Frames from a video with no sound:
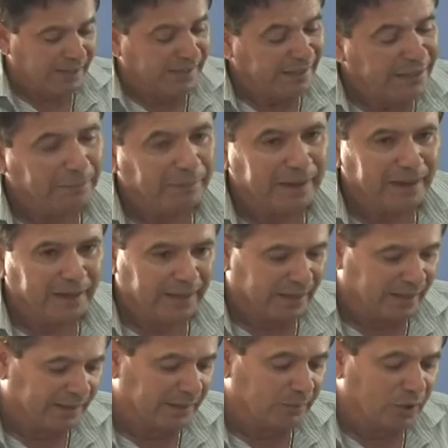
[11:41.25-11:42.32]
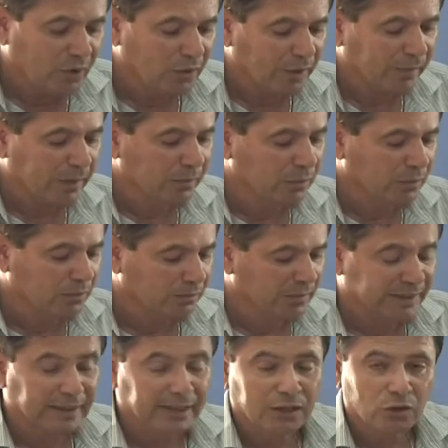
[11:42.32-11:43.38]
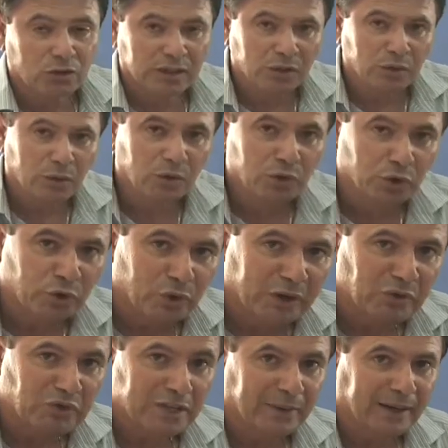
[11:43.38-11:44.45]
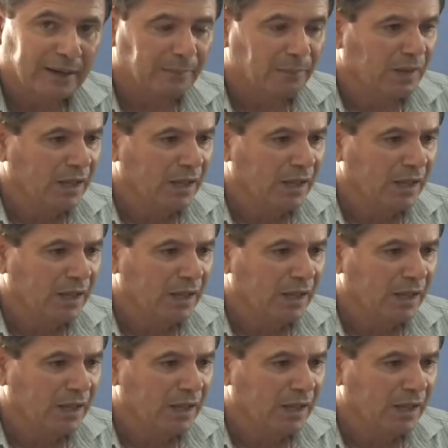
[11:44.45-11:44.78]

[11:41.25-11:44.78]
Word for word: Y es de pena que estamos ahora mismo, me está recordando a cuando yo era un chaval